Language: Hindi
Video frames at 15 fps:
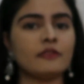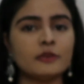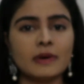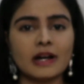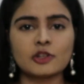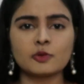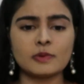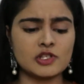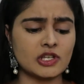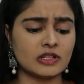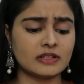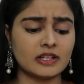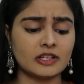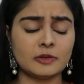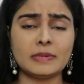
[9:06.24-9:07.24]
काफ़ी बार तो मैं
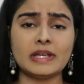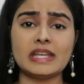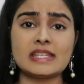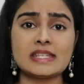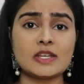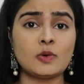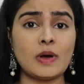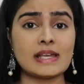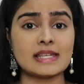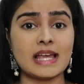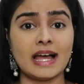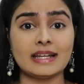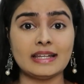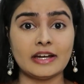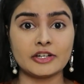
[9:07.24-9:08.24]
जल्दी जल्दी में इसी को एज अ
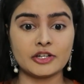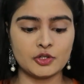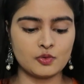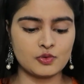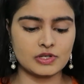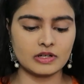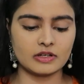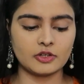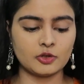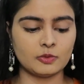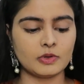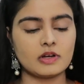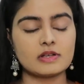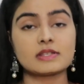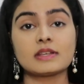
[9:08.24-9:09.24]
हाईलाइट हाईलाइटर यूज़ कर लेती
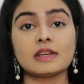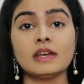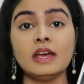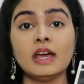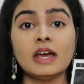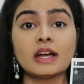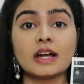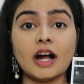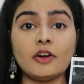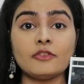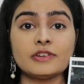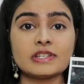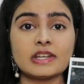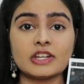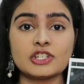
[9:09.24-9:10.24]
हूँ बिकॉज के
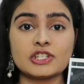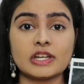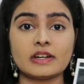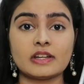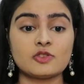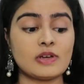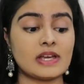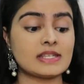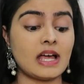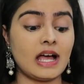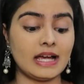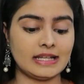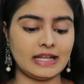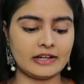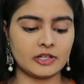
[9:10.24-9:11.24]
काफ़ी सारे शेड हैं जो एज अ
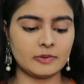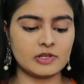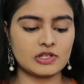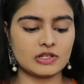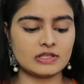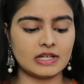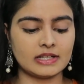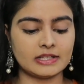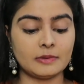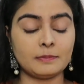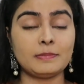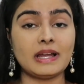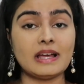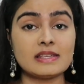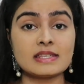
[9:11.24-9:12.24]
हाईलाइटर भी चल जाते
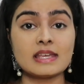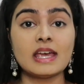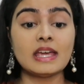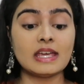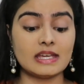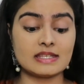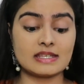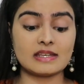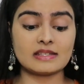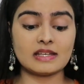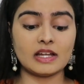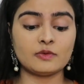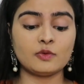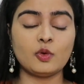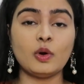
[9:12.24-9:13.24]
हैं प्लस इसके
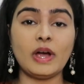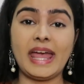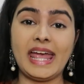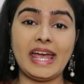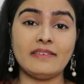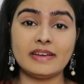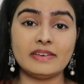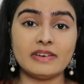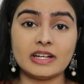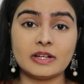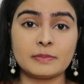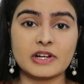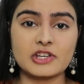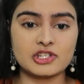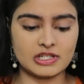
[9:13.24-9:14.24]
साथ वो एवई e
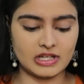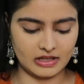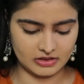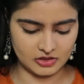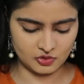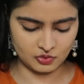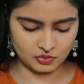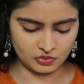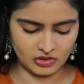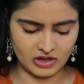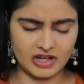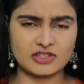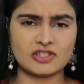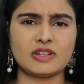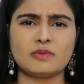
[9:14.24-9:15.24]
वाला ब्रश नहीं आता जो
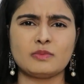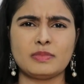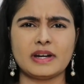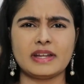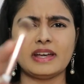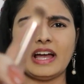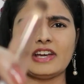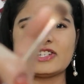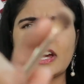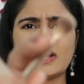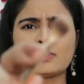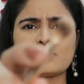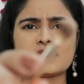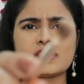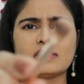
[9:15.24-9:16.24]
आजकल बड़े आई
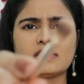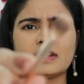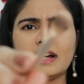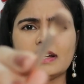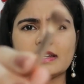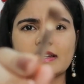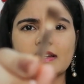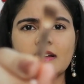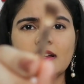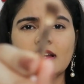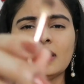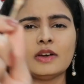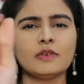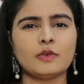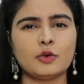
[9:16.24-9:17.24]
के अंदर आता है ना
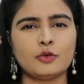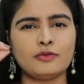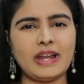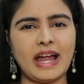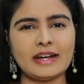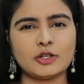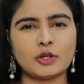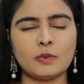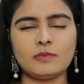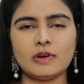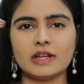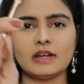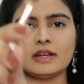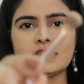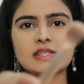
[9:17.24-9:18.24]
वो फ्लैट टॉप
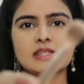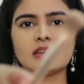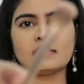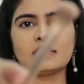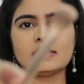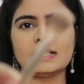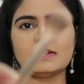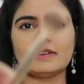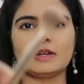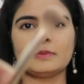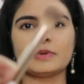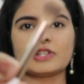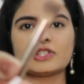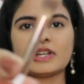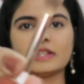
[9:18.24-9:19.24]
वाला इसके अंदर ये वाला
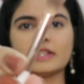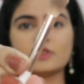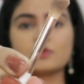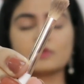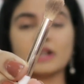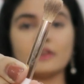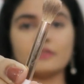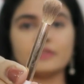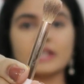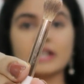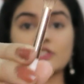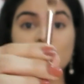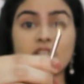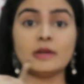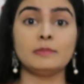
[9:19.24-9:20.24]
ब्रश आता है जो काफ़ी
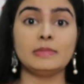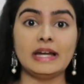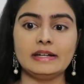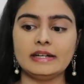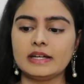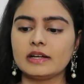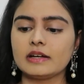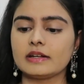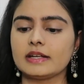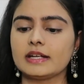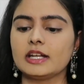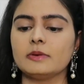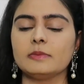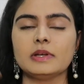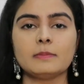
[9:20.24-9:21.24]
अच्छा है ब्लेंडिंग करने
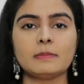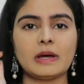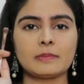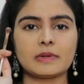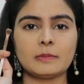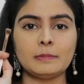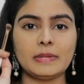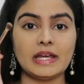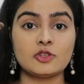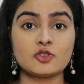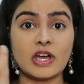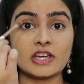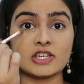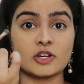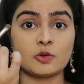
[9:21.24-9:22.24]
के लिए भी मैं अपना मेन
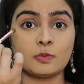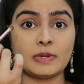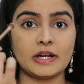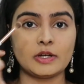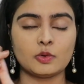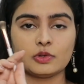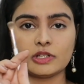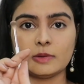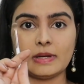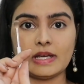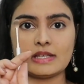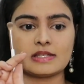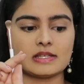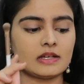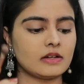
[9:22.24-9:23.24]
जो आई ब्लेंड होती है
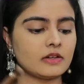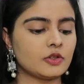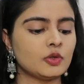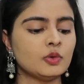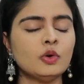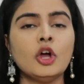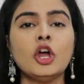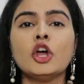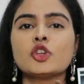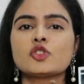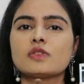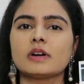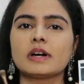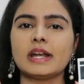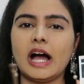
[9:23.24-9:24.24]
मैं इससे ही करती हूँ
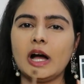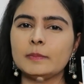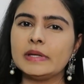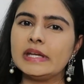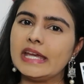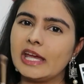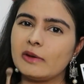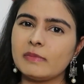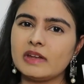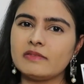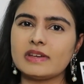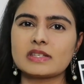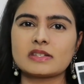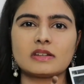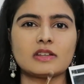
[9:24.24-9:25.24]
सो so, अगर आप भी एक में
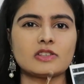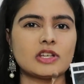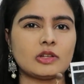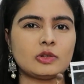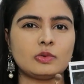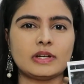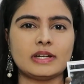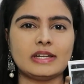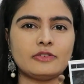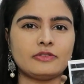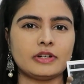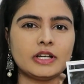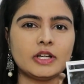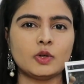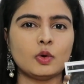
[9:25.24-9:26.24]
इन्वेस्ट करना चाहते हो कैन
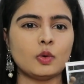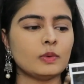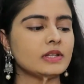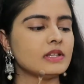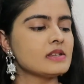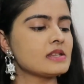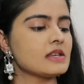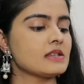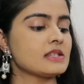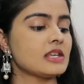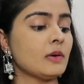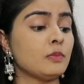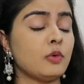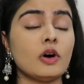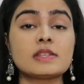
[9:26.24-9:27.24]
डेफिनेटली गो विद दिस
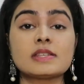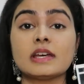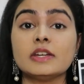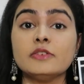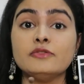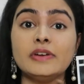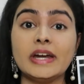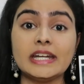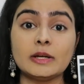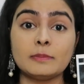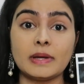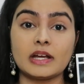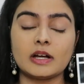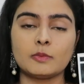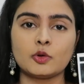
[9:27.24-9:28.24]
इससे आप बहुत सारी
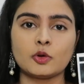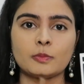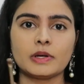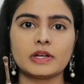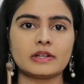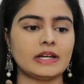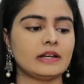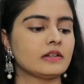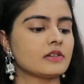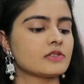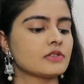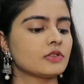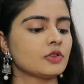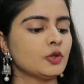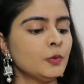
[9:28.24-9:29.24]
वेडिंग मेकअप लुक भी क्रिएट कर
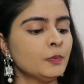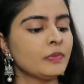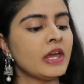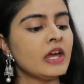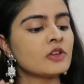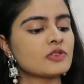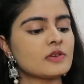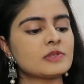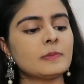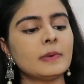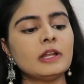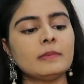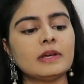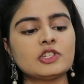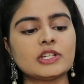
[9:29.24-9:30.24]
सकते हो सबसे
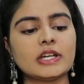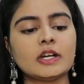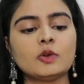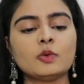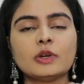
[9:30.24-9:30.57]
पहले मैं शेड